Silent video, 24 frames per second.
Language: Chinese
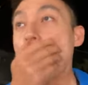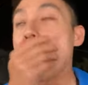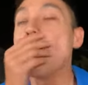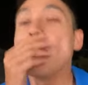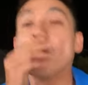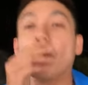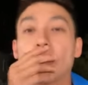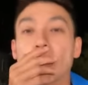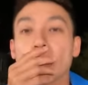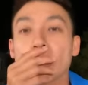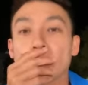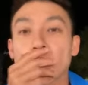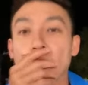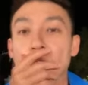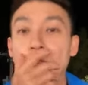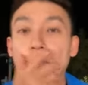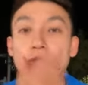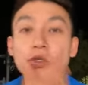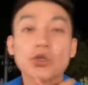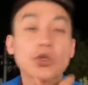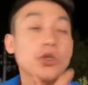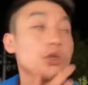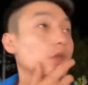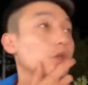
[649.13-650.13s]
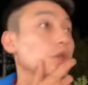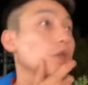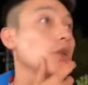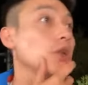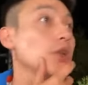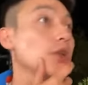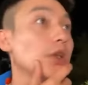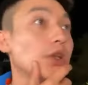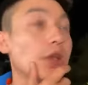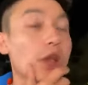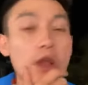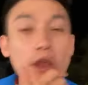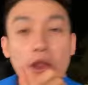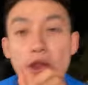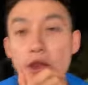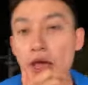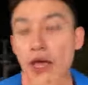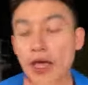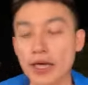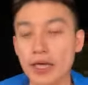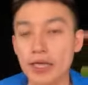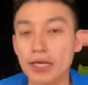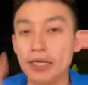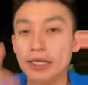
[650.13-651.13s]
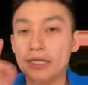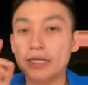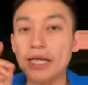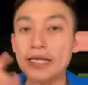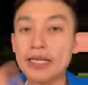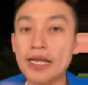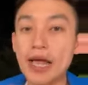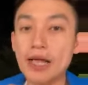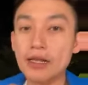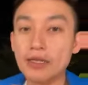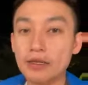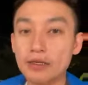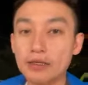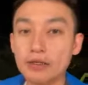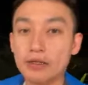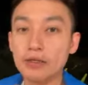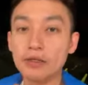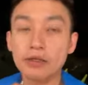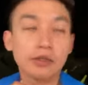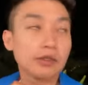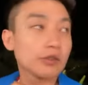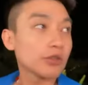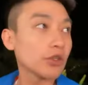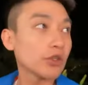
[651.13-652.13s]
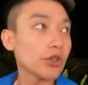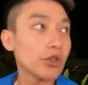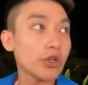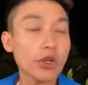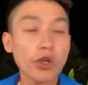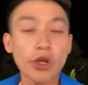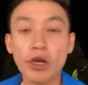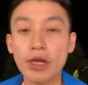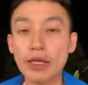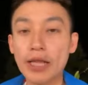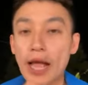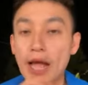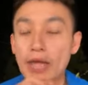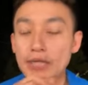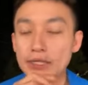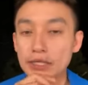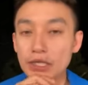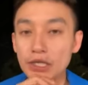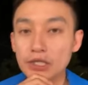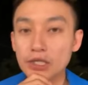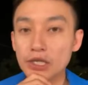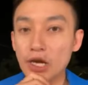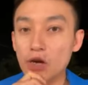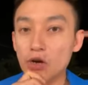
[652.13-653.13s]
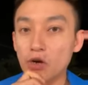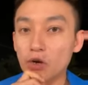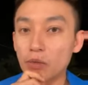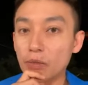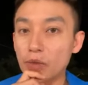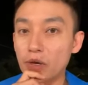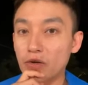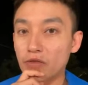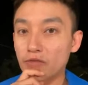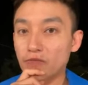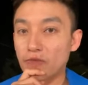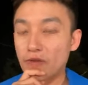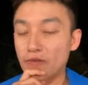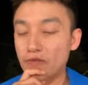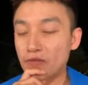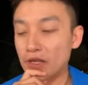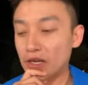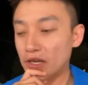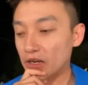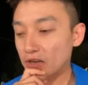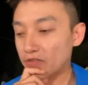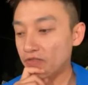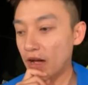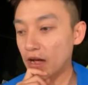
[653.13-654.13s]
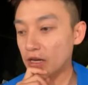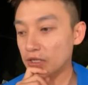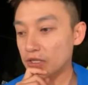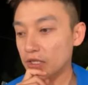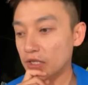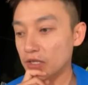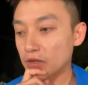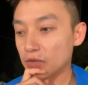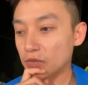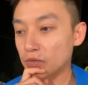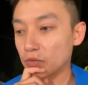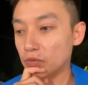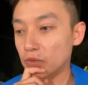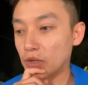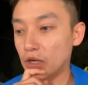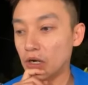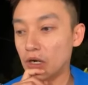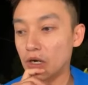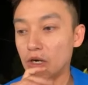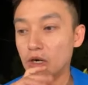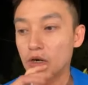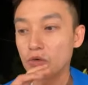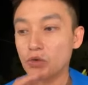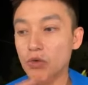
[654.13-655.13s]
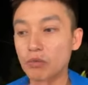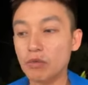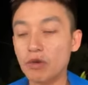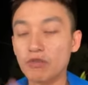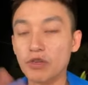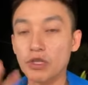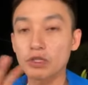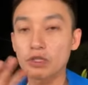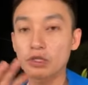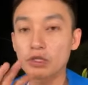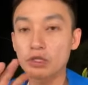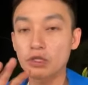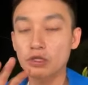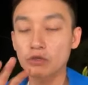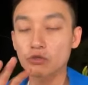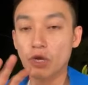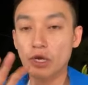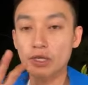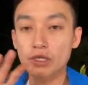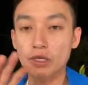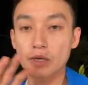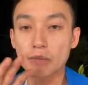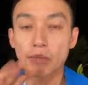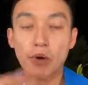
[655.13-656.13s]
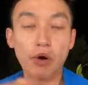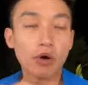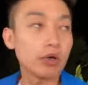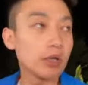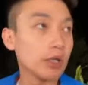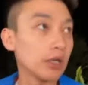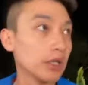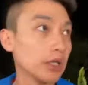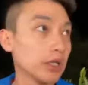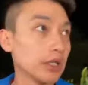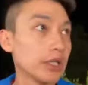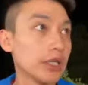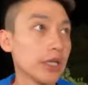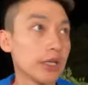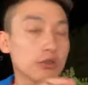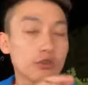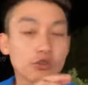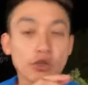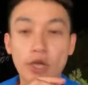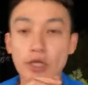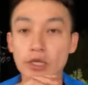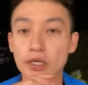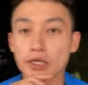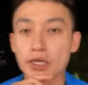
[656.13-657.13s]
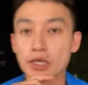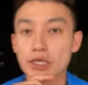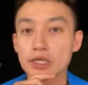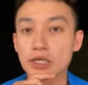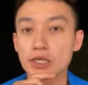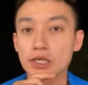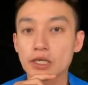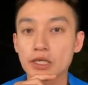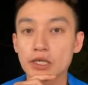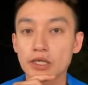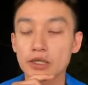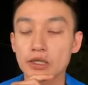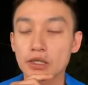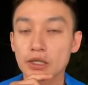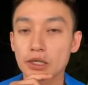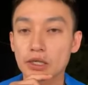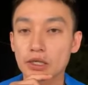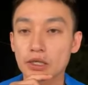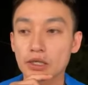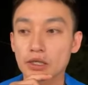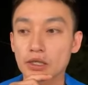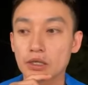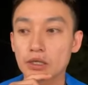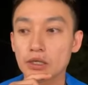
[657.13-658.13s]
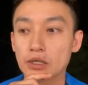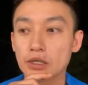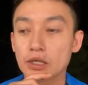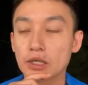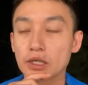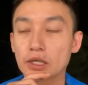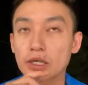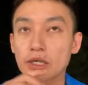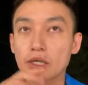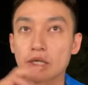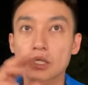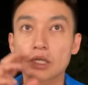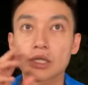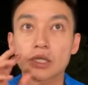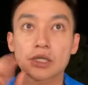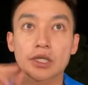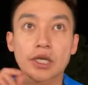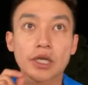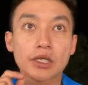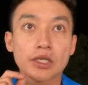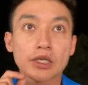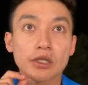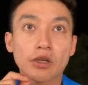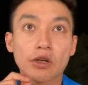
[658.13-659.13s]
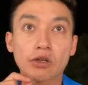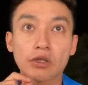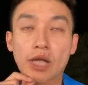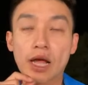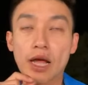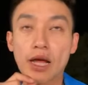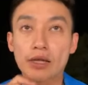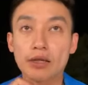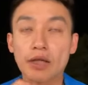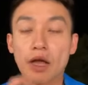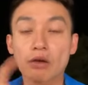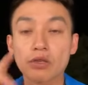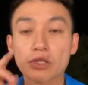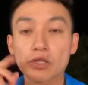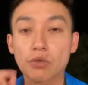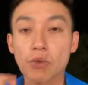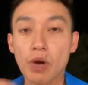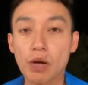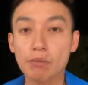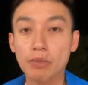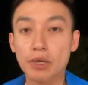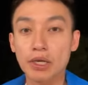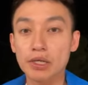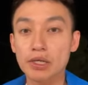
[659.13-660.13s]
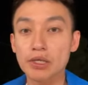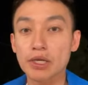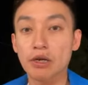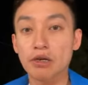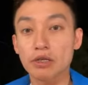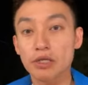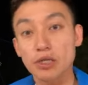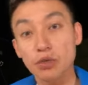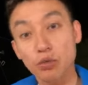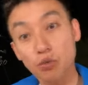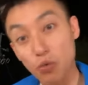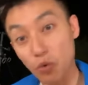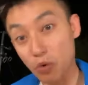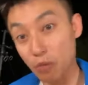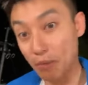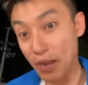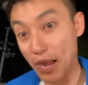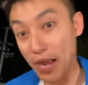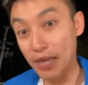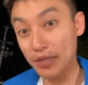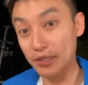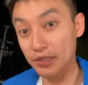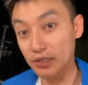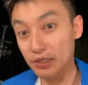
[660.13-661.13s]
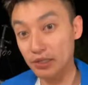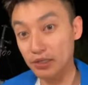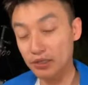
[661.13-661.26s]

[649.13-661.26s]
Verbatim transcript: 哦，对对对对对对对对对对，大家对对对，大家今天下午有没有那个发现？呃，我们粉丝专业 PO 了一连串的那些这个对，医生拍现实动态，然后是王美照，是我拍